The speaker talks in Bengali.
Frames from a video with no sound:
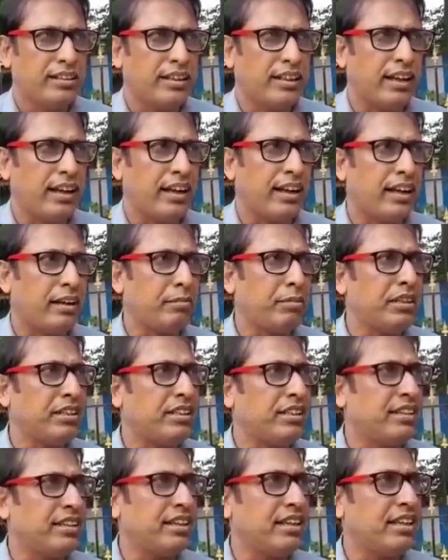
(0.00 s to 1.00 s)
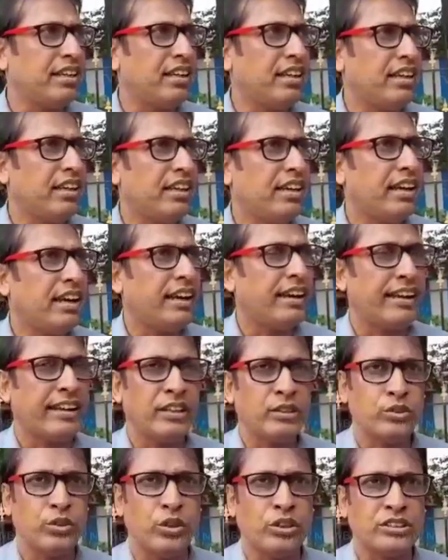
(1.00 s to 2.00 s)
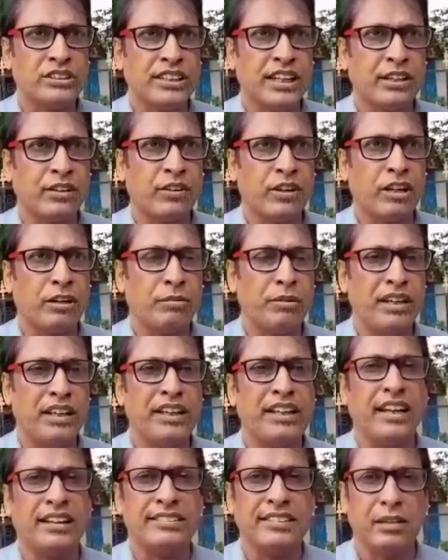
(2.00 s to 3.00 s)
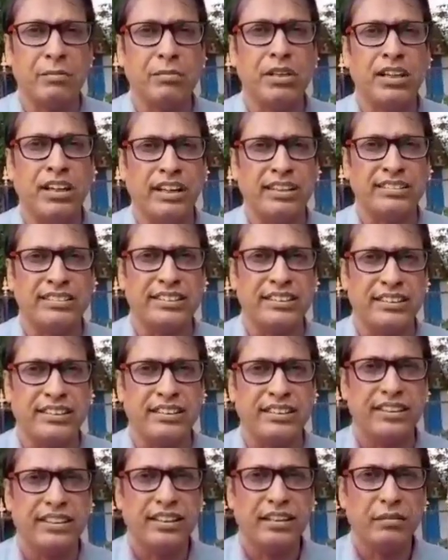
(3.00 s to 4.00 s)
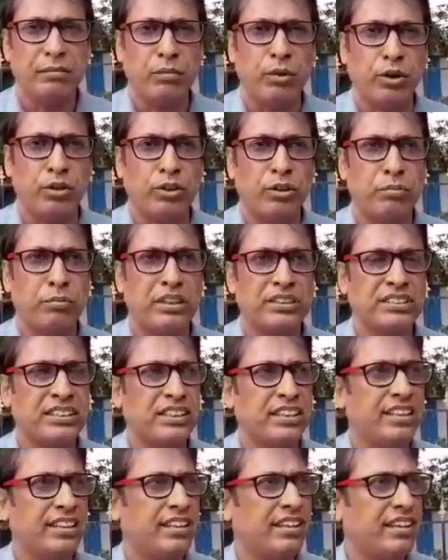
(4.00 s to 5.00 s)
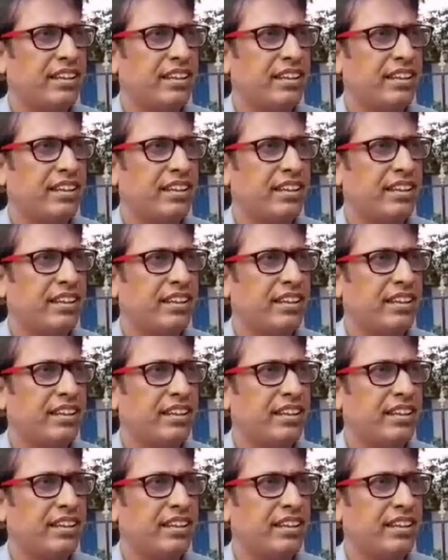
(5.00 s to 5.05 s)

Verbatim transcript: তাই আগামী দিনে এটাকে সংস্কার করা হবে এই আশা আমরা রাখছি বর্ধমানবাসীর